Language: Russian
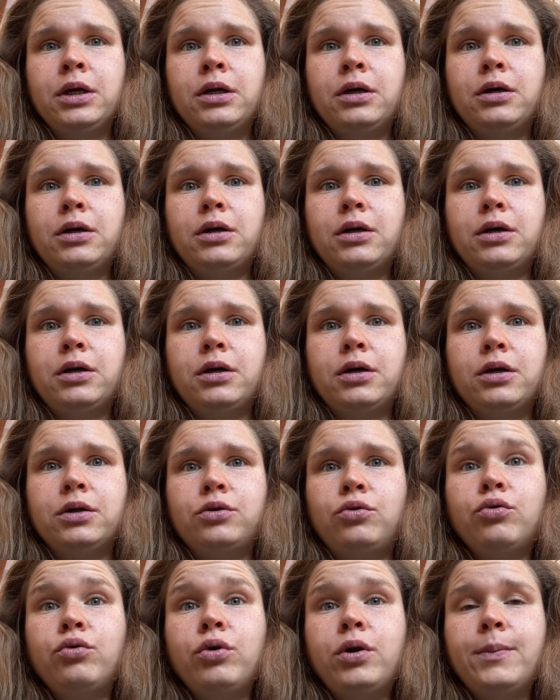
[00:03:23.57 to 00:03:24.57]
А,
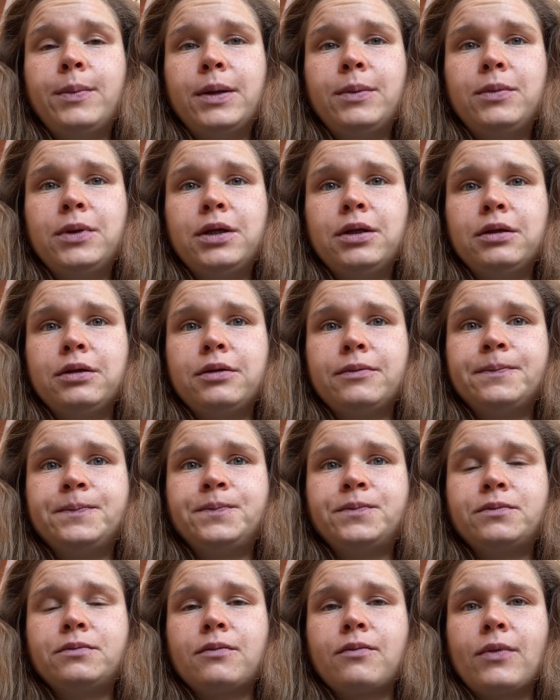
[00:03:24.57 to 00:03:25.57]
другой момент,
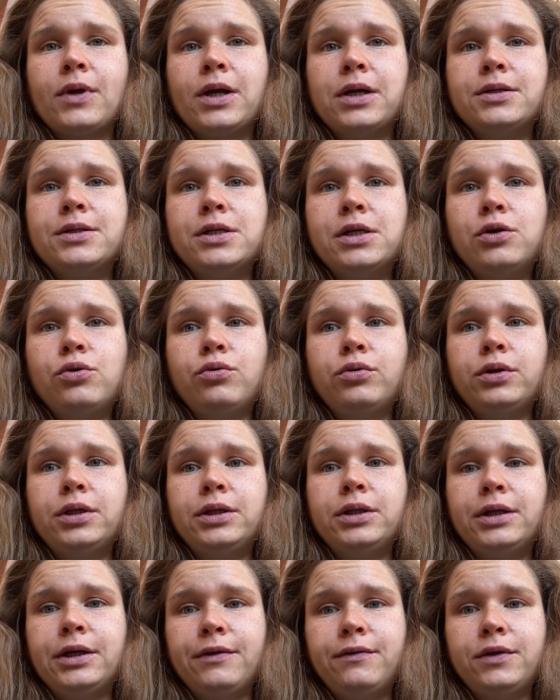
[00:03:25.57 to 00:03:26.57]

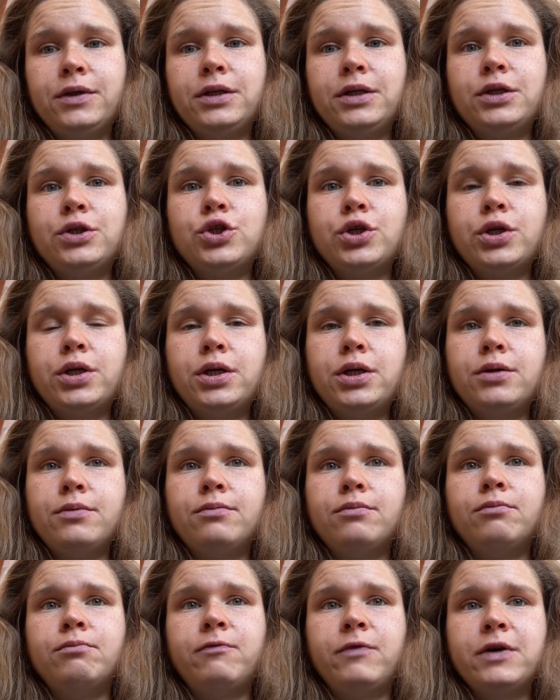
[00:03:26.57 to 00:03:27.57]
зеленые травяные чаи,
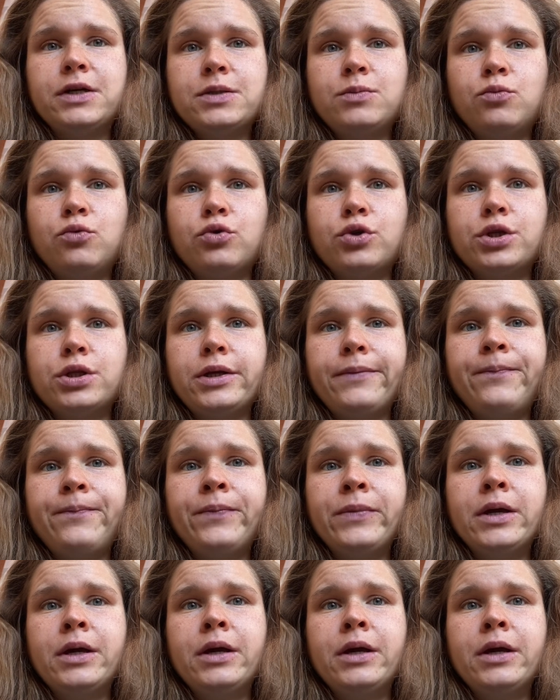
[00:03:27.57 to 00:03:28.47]
возможно. Возможно